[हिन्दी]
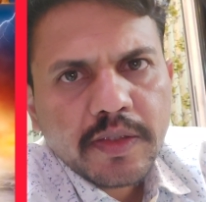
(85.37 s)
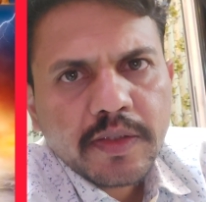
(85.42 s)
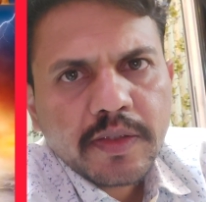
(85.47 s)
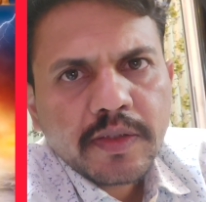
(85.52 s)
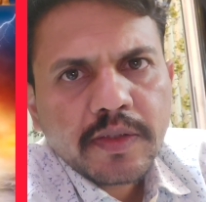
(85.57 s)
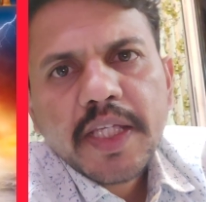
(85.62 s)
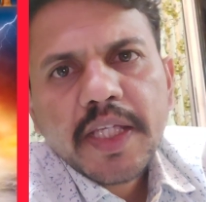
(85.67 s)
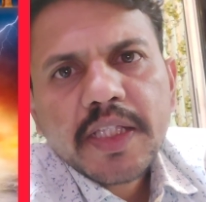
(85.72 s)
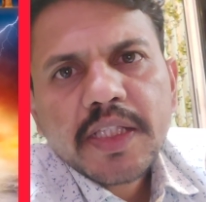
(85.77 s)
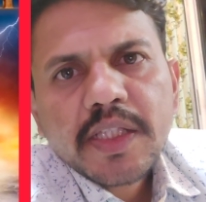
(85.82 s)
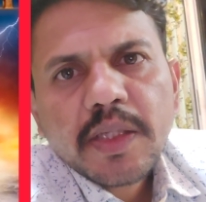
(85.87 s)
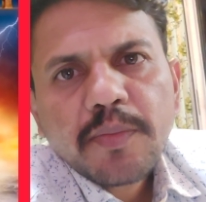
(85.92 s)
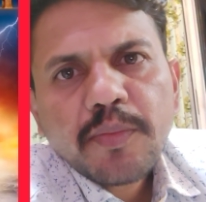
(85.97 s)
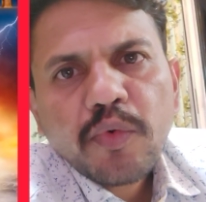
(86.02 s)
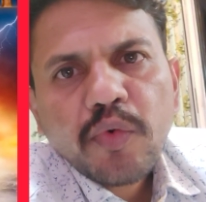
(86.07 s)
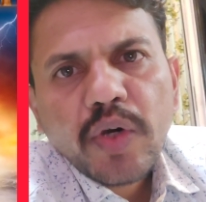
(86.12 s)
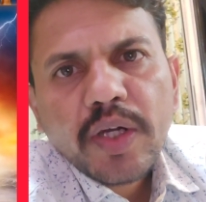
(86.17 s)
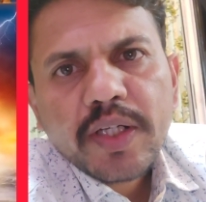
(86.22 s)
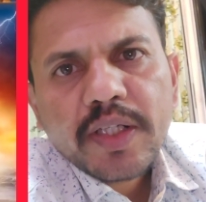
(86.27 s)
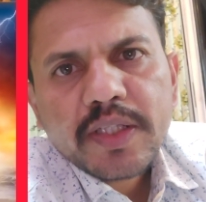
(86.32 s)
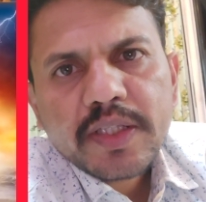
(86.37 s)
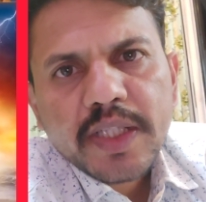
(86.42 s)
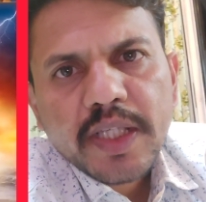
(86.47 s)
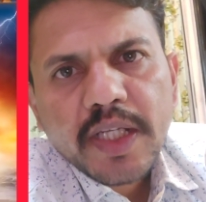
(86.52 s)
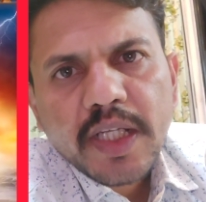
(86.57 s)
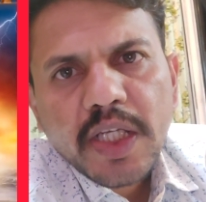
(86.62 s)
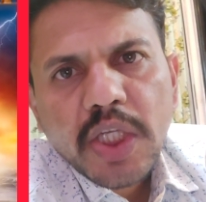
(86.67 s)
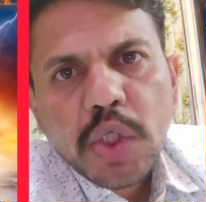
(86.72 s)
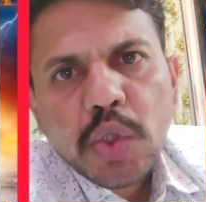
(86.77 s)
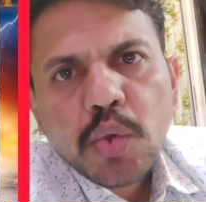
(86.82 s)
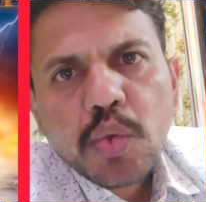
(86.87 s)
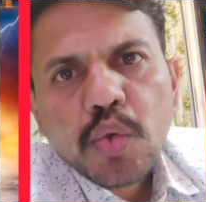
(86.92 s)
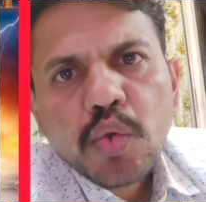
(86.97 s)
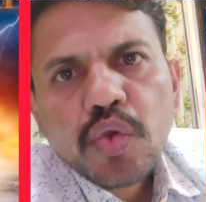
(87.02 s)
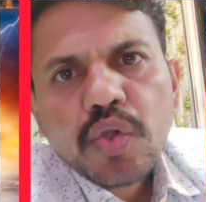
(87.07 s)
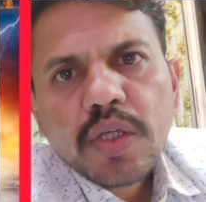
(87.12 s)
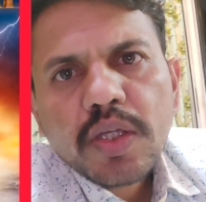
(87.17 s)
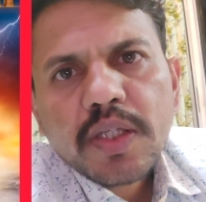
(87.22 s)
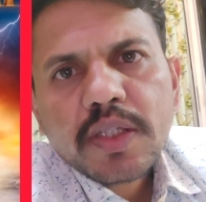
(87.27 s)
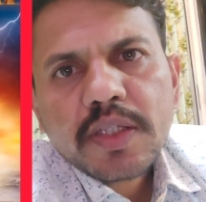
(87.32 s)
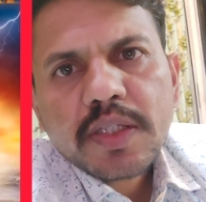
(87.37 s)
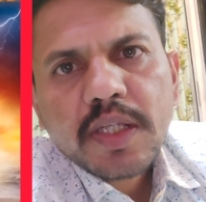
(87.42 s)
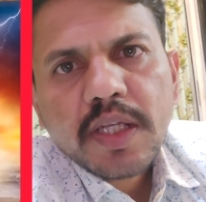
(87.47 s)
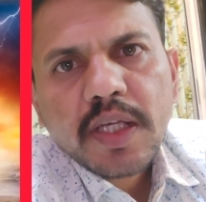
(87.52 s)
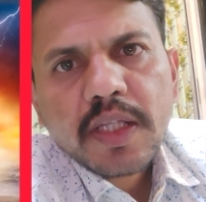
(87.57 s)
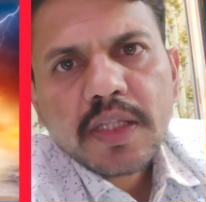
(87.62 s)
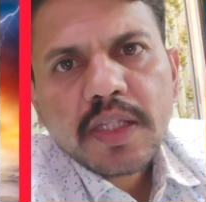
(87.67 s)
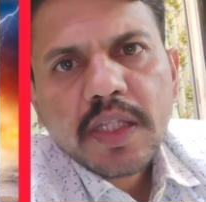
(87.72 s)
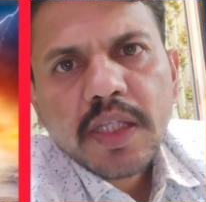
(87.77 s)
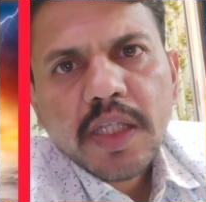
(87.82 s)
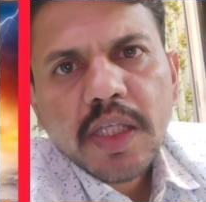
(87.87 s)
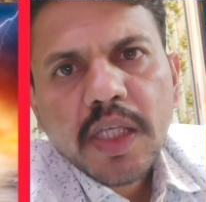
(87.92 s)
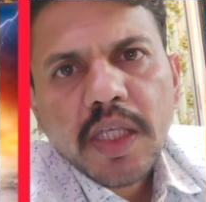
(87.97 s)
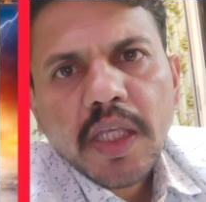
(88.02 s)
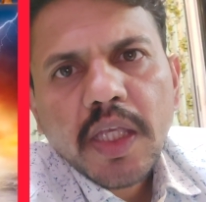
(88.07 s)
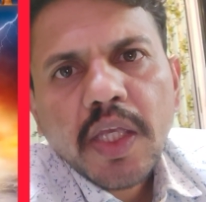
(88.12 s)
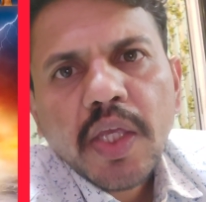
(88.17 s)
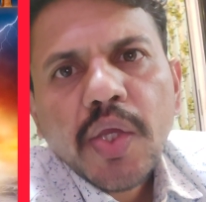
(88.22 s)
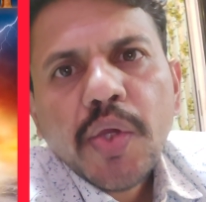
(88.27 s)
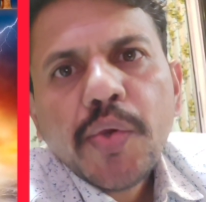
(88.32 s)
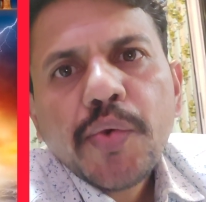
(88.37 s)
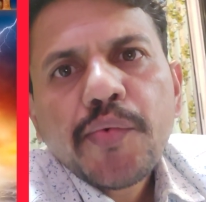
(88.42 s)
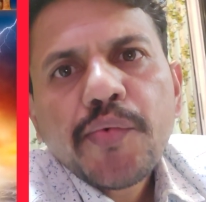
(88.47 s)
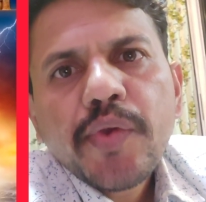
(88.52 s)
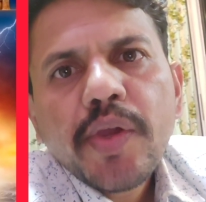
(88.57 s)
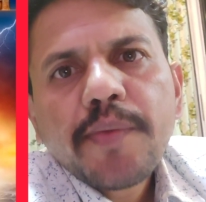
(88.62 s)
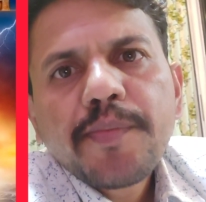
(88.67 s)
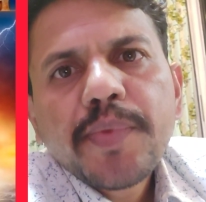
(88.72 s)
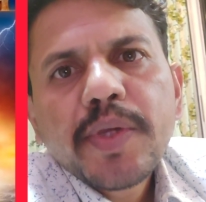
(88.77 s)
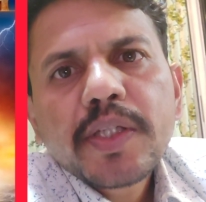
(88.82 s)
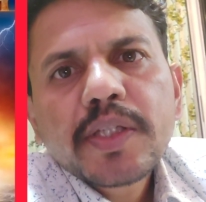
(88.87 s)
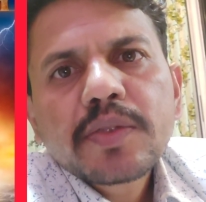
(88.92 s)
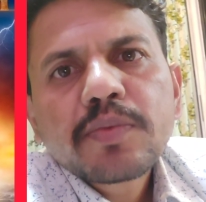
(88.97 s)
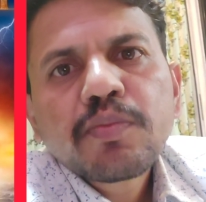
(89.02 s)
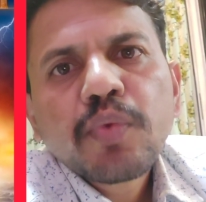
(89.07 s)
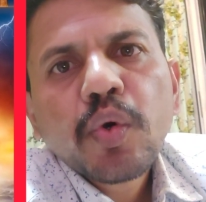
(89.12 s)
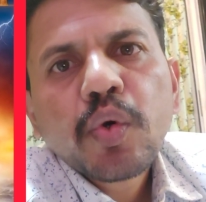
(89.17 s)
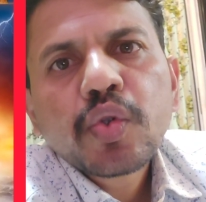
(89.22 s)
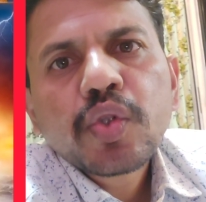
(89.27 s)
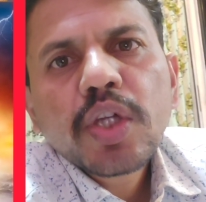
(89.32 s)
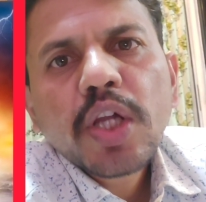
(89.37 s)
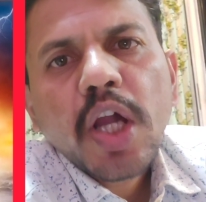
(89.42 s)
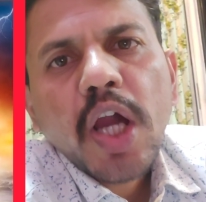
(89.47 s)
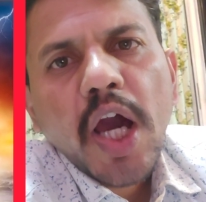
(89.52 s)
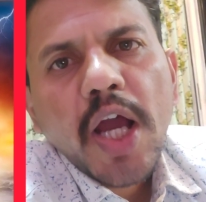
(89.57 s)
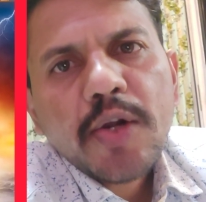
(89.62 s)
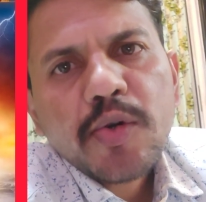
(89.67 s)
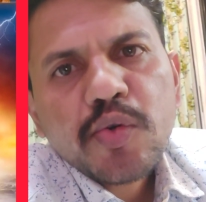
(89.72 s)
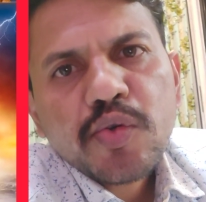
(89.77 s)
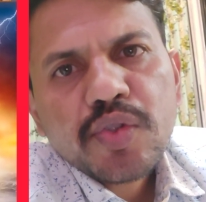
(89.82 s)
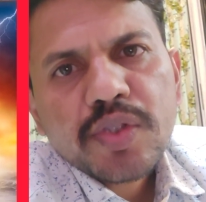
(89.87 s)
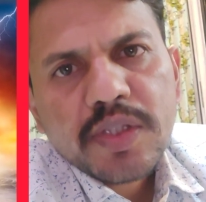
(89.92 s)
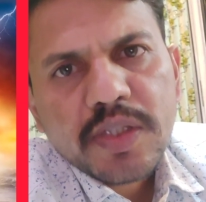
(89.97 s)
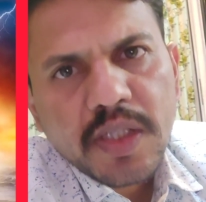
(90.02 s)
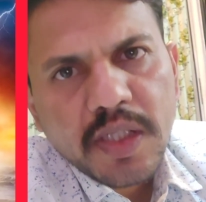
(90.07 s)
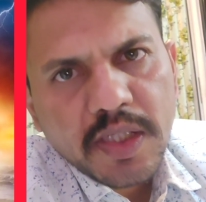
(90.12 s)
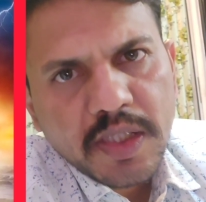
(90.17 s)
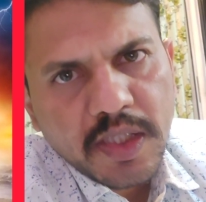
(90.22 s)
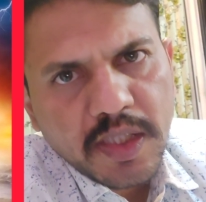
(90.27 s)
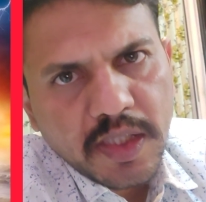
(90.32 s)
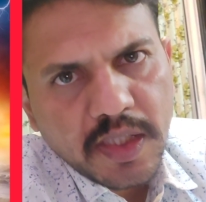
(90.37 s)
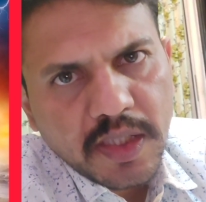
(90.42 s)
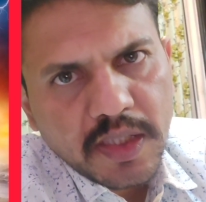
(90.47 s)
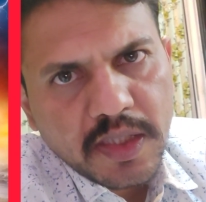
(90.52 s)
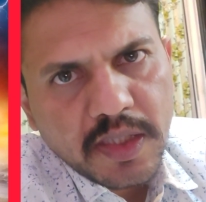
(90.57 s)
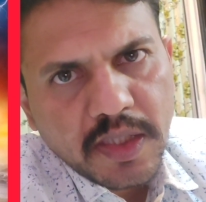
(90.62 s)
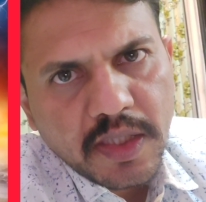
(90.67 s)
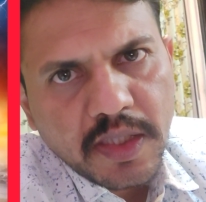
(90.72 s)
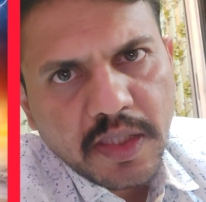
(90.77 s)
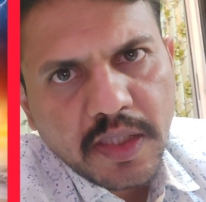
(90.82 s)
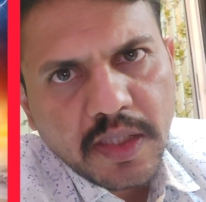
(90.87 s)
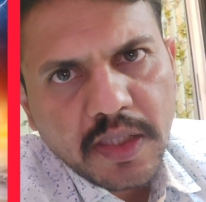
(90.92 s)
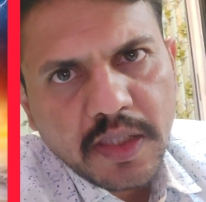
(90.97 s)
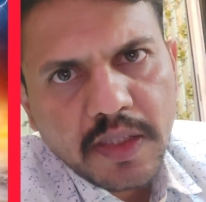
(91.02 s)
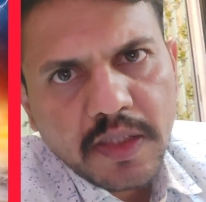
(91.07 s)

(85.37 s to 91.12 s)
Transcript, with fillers: लेकिन जब वानर सेना की युद्ध की सीन आते हैं वेपेक्स बहुत ही कार्टूनिश लगने लगता है